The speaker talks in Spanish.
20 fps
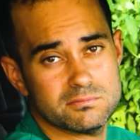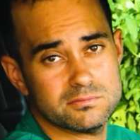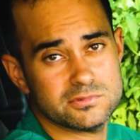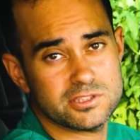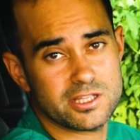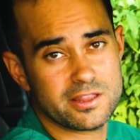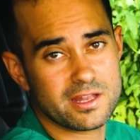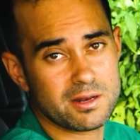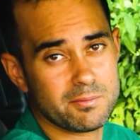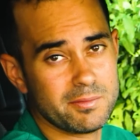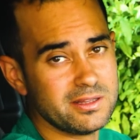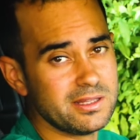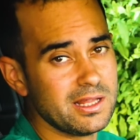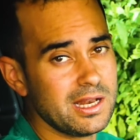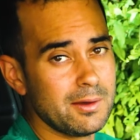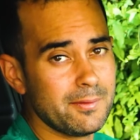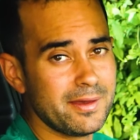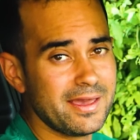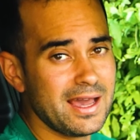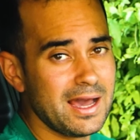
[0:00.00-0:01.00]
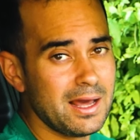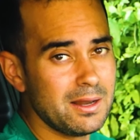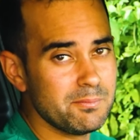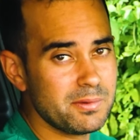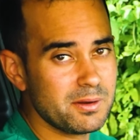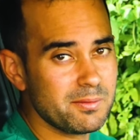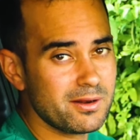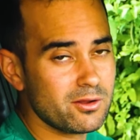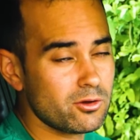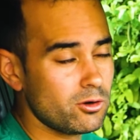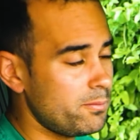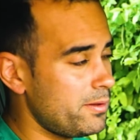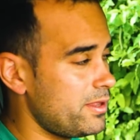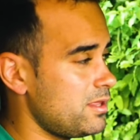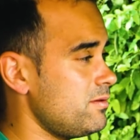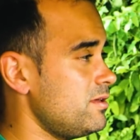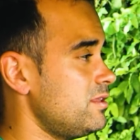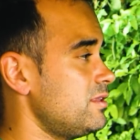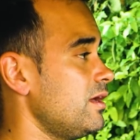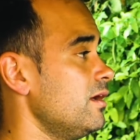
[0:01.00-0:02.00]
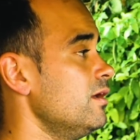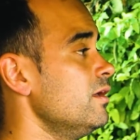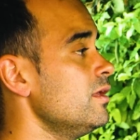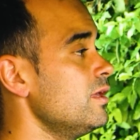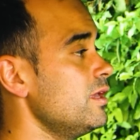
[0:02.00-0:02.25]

Sinceramente, la ves al primer golpe de vista.